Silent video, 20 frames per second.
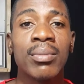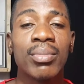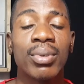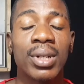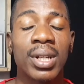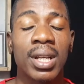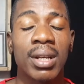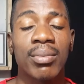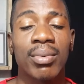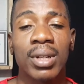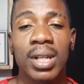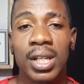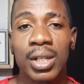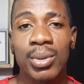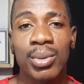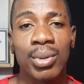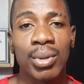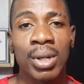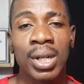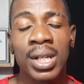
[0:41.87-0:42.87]
Porque, porque as
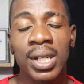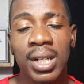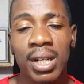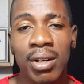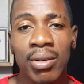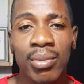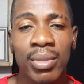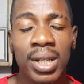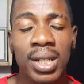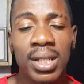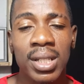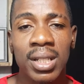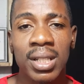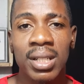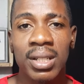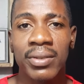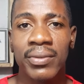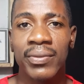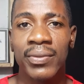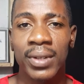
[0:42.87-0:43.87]
pessoas
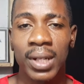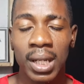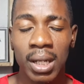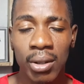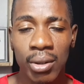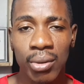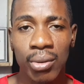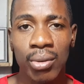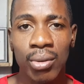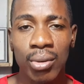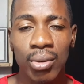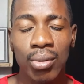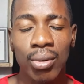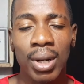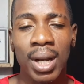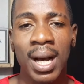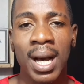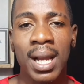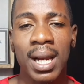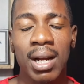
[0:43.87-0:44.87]
realmente ficam num
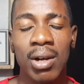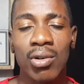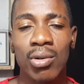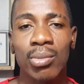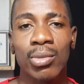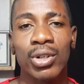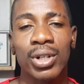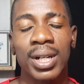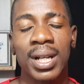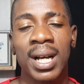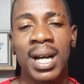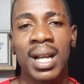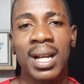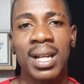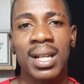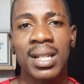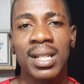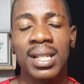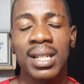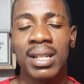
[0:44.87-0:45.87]
lugar
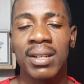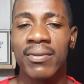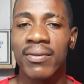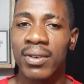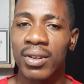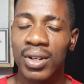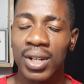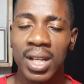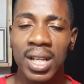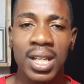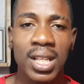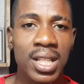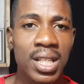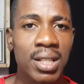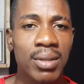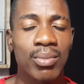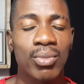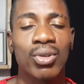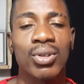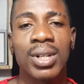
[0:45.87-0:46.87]
acomodadas e vão ter que
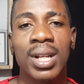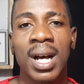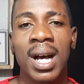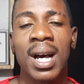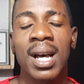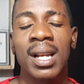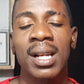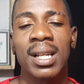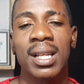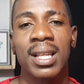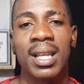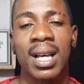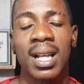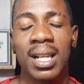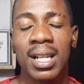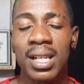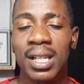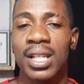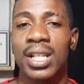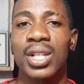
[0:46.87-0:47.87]
se mudar, e
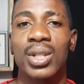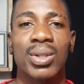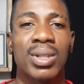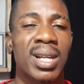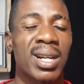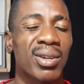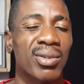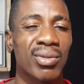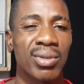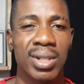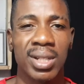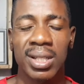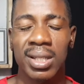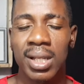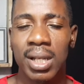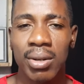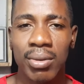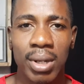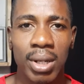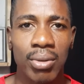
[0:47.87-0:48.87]
além disso, está
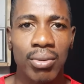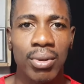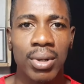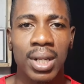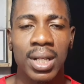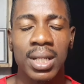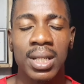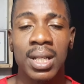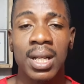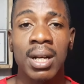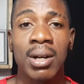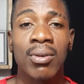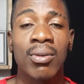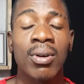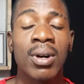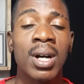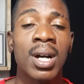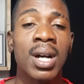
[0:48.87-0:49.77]
acontecendo a inundação,